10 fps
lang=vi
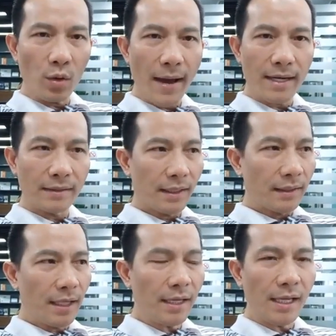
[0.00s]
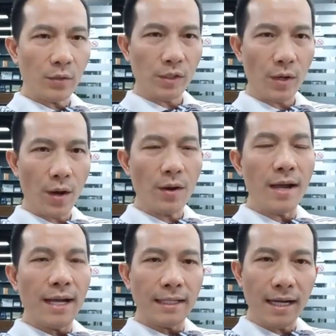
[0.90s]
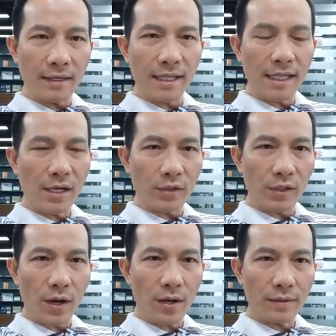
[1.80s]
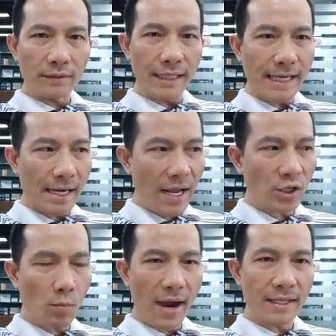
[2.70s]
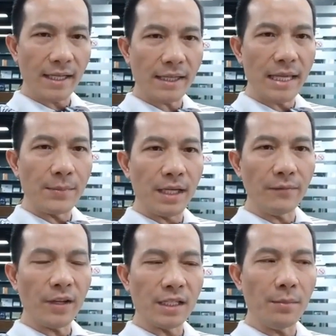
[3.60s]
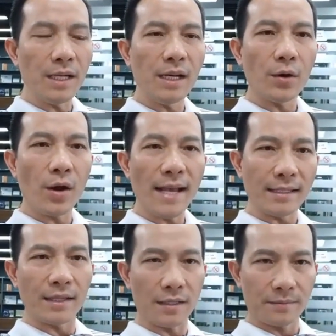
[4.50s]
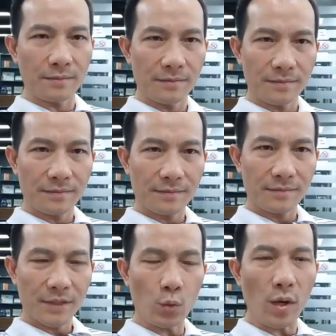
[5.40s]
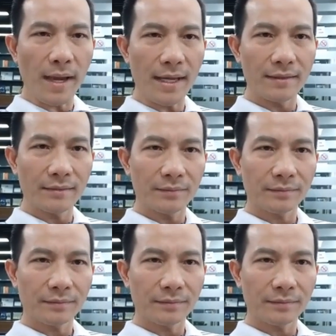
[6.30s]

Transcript: của bạn thích cái điều gì đó, khẳng định cái điều gì đó thì cái RAT trong bạn sẽ tìm kiếm và chứng minh cái điều đó là sự thật quanh bạn.